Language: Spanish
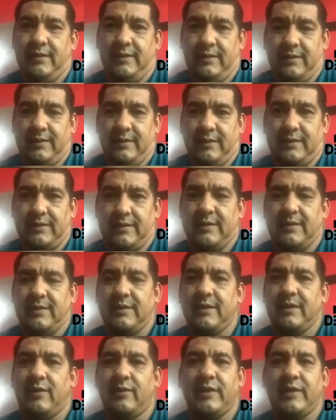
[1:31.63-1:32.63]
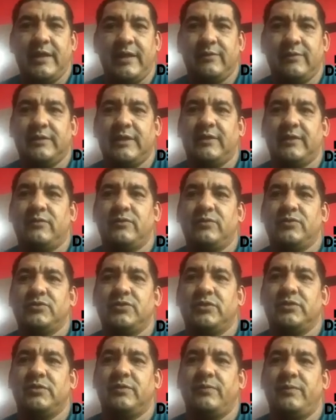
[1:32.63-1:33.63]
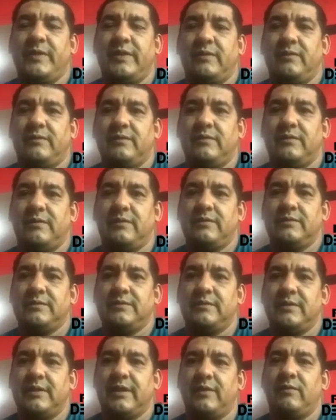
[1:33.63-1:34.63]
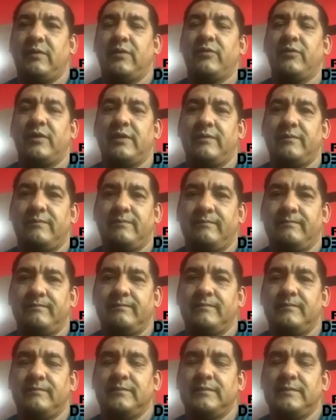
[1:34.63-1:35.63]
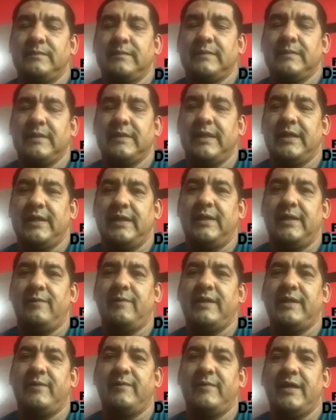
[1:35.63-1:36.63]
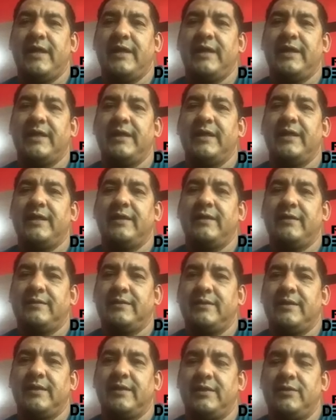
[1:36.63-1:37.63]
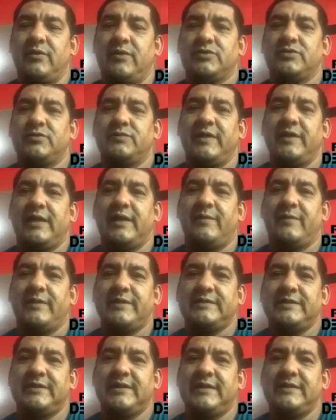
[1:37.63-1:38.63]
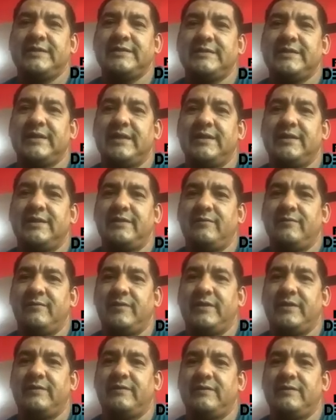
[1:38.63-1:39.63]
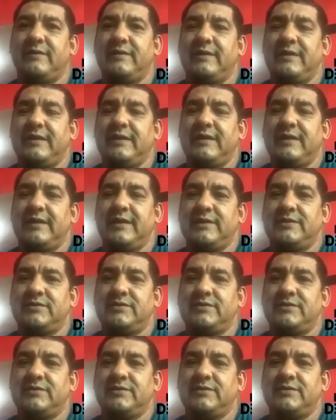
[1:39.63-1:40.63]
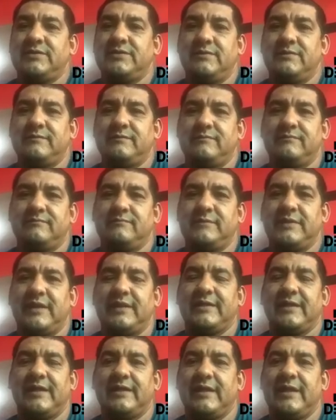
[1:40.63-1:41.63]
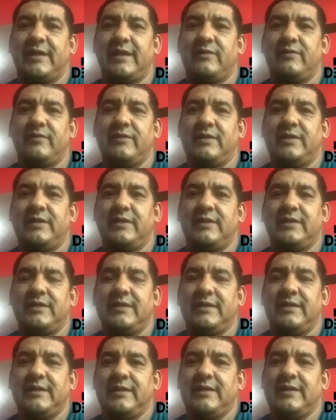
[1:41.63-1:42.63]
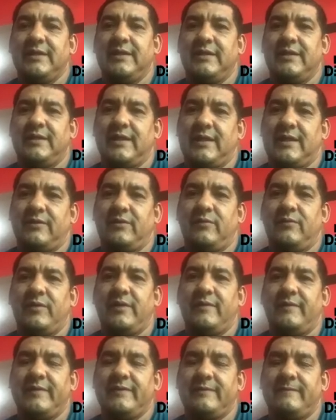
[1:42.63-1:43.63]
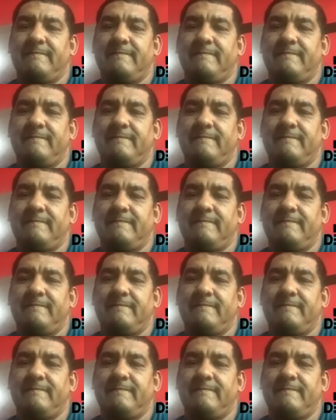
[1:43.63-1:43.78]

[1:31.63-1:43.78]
que ahora ya no está con nosotros, pero eh, cuando él eh, iba de viaje, este, yo asumía la presidencia y bueno, eso ya está claro y, ya no vuelve, ¿no?